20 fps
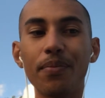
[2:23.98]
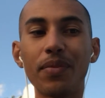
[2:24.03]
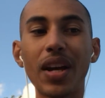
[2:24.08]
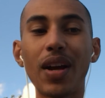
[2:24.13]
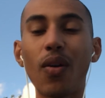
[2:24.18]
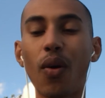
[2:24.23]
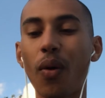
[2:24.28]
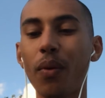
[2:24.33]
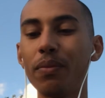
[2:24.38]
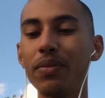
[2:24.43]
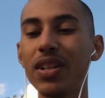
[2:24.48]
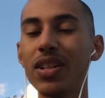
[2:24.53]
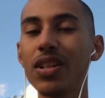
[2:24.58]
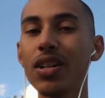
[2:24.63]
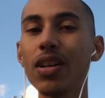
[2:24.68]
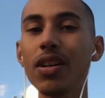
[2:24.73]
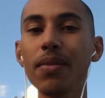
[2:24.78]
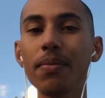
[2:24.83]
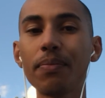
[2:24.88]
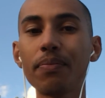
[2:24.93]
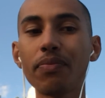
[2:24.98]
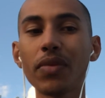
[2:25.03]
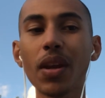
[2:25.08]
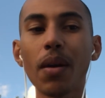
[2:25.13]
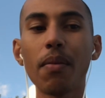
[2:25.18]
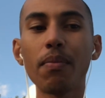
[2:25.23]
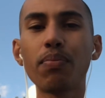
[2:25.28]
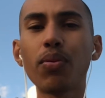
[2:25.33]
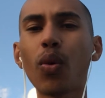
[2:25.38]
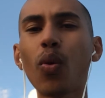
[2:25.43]
alors, déjà,
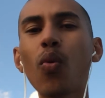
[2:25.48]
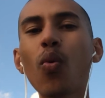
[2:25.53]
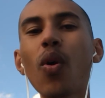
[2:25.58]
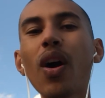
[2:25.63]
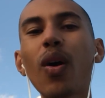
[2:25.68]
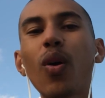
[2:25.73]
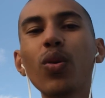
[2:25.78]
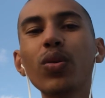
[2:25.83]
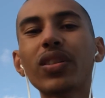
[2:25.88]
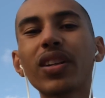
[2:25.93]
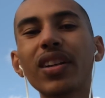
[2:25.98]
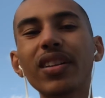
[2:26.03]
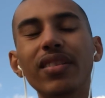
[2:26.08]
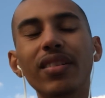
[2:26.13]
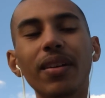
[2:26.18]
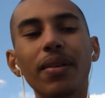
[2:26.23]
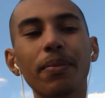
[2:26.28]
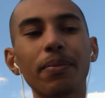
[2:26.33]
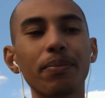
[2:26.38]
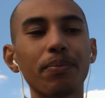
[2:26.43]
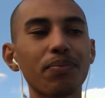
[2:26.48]
pourquoi retraiter